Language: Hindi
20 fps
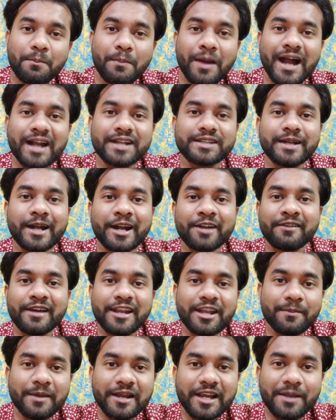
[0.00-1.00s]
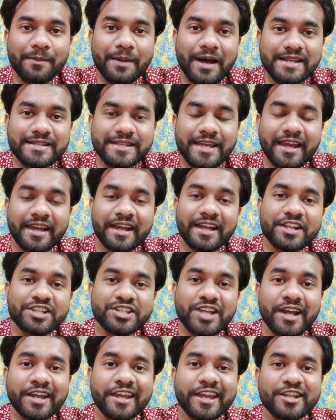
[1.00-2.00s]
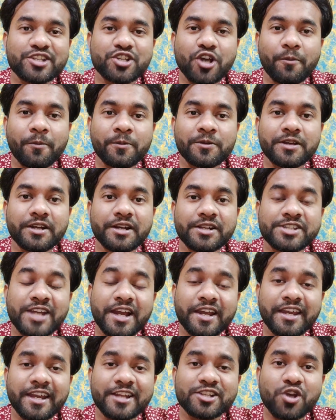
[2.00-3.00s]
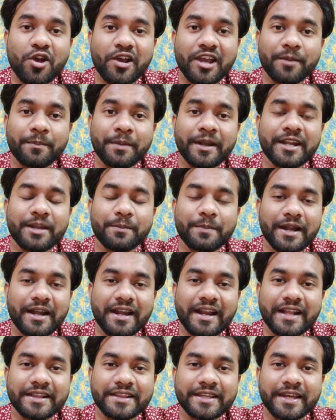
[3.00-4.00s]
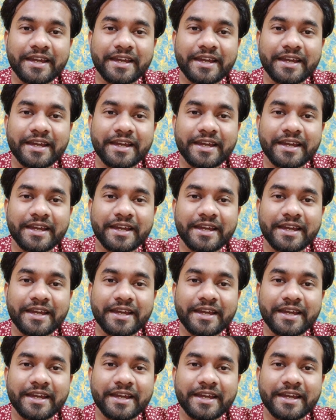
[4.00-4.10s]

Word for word: मार धाड़ वाले बल्लेबाज है छक्के चौक छक्के चौके पे डिपेंड रहते